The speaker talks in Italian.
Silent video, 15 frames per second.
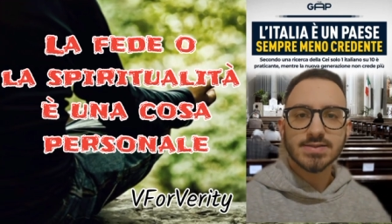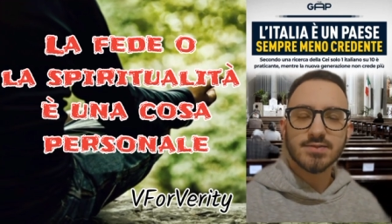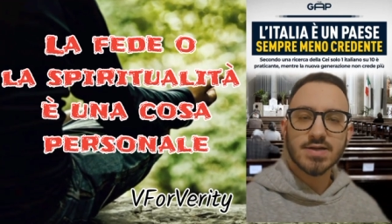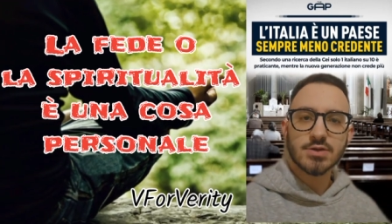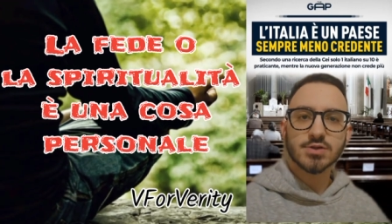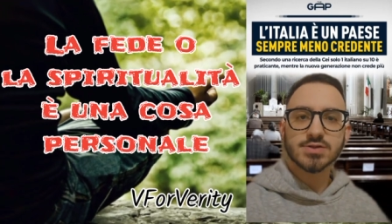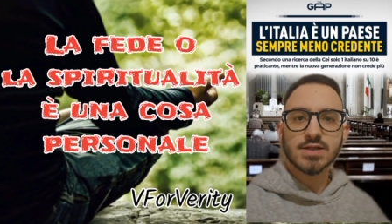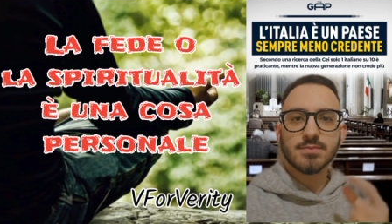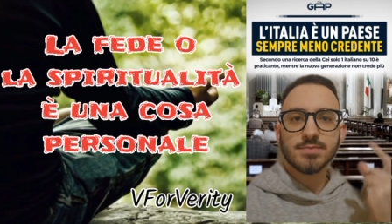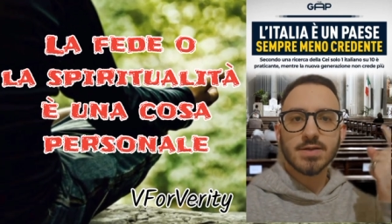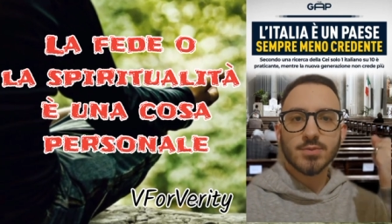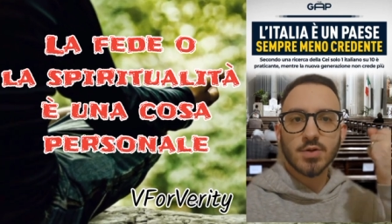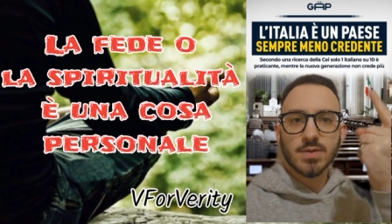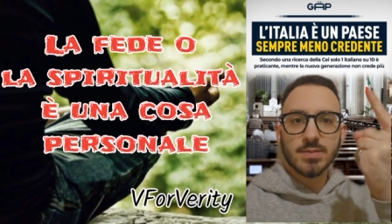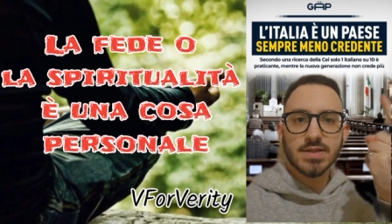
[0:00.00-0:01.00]
si avranno
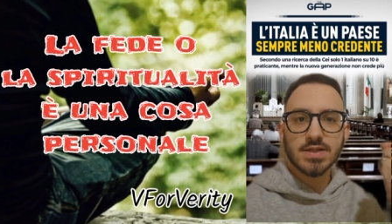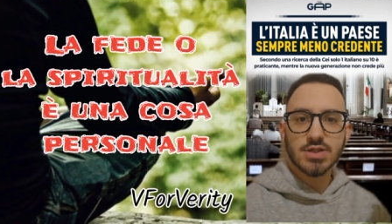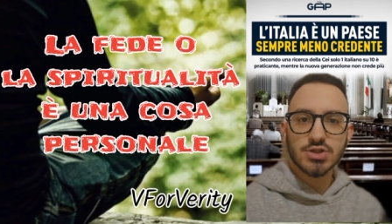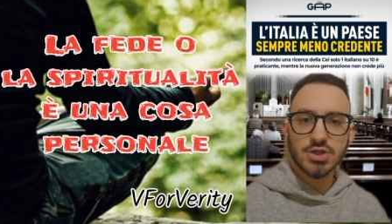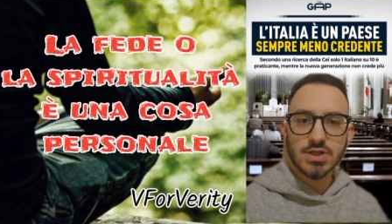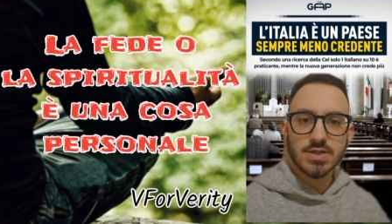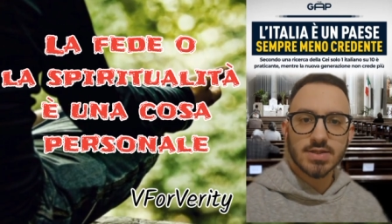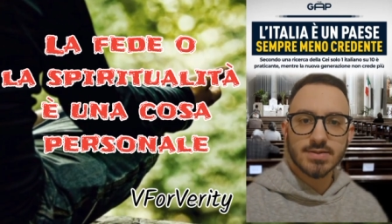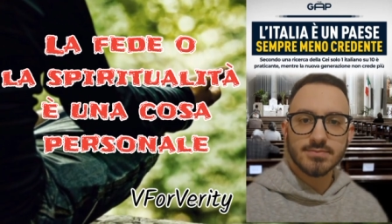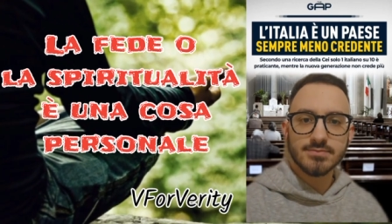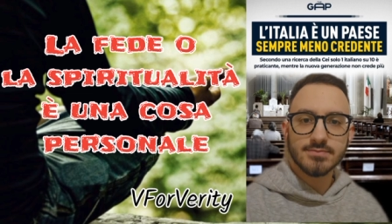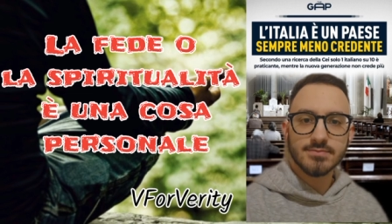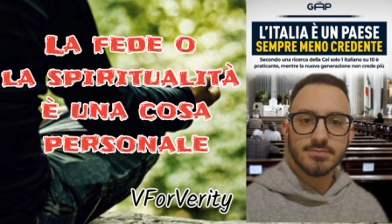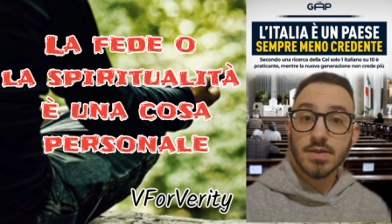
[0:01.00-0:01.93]
sempre problemi del genere.